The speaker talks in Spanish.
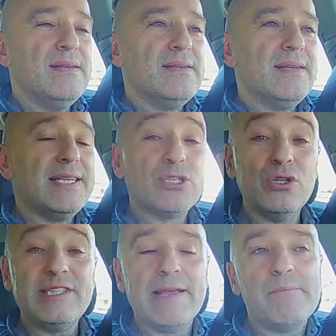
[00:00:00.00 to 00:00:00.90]
Son
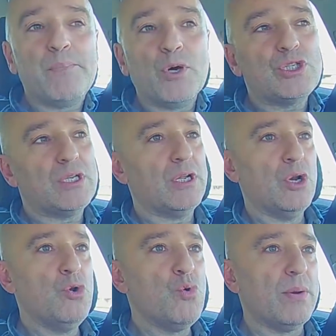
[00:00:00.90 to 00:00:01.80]
tiempos
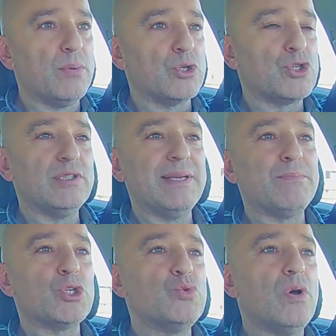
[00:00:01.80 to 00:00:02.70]
nuevos, son
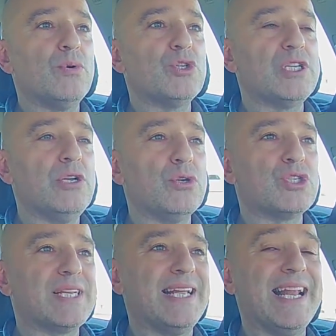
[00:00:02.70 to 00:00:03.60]
tiempos nuevos en
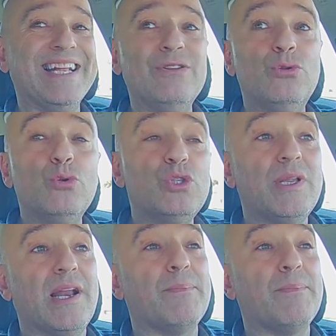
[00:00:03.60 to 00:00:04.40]
los que la industria,